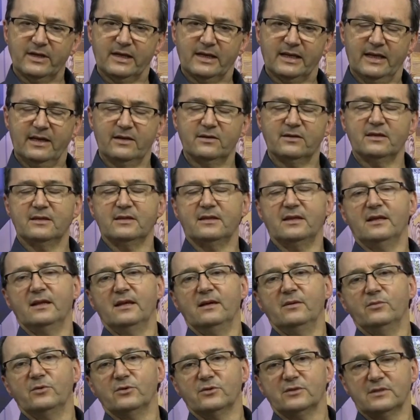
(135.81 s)
É claro que
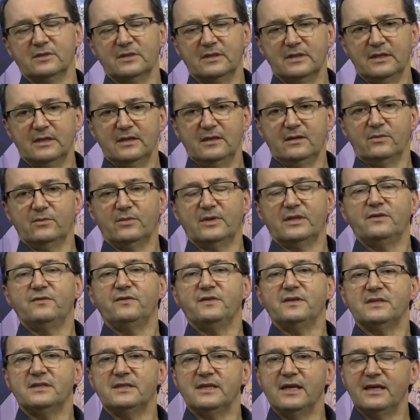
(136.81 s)
teremos uma
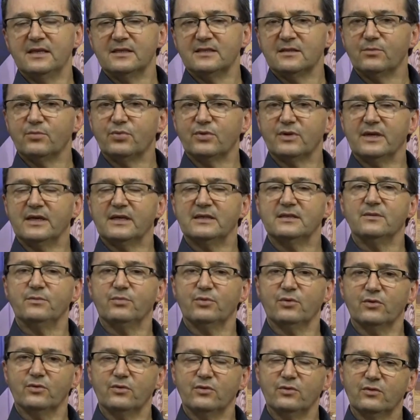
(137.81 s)
deficiência, porque esse
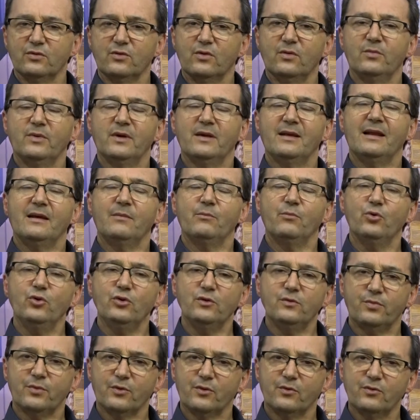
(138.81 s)
produto, como ele é
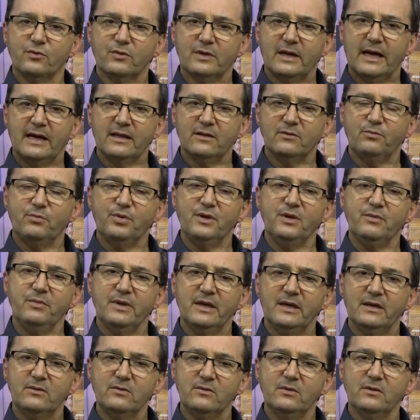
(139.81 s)
muito procurado,
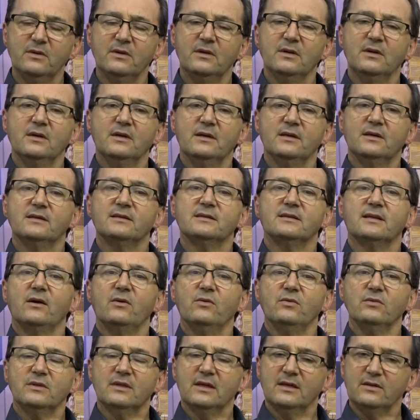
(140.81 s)
primeiro, ele está
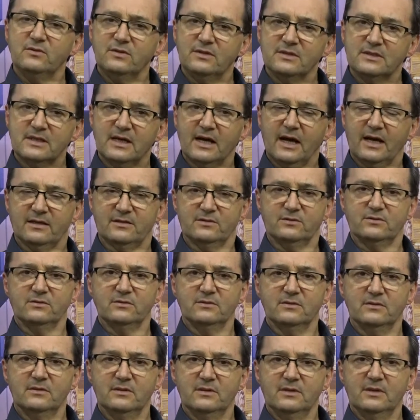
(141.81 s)
um tanto
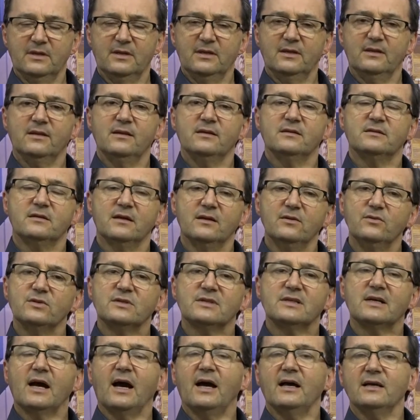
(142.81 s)
escasso. Estando
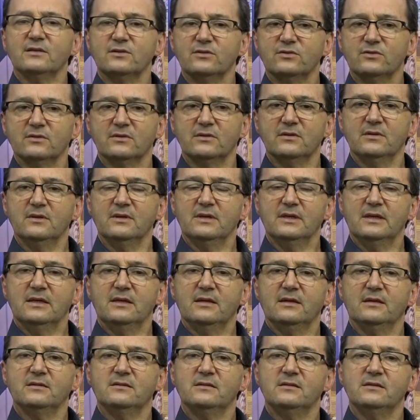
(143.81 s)
escasso,
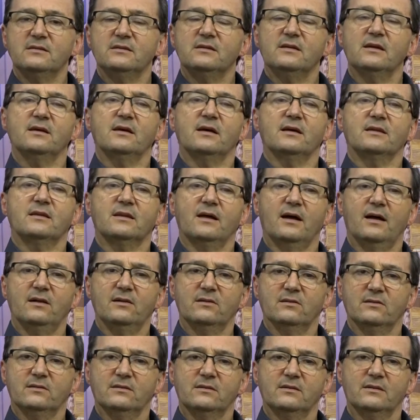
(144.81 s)
existe a
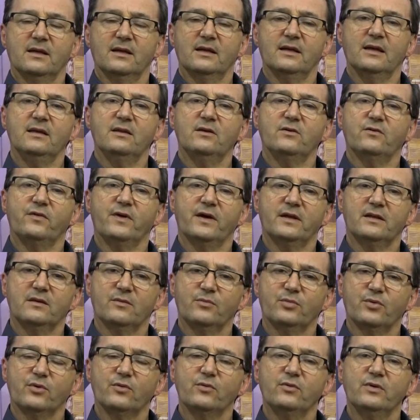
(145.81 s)
tal da lei da oferta e
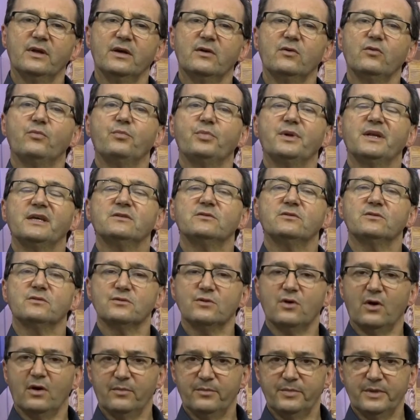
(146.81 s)
da procura que o preço
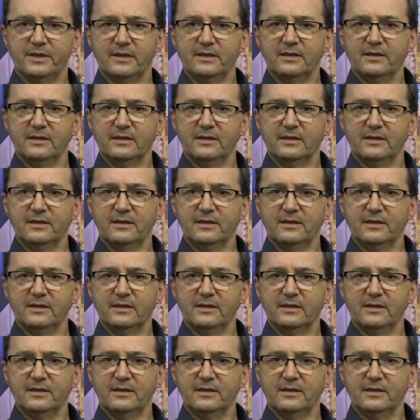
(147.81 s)
sobe.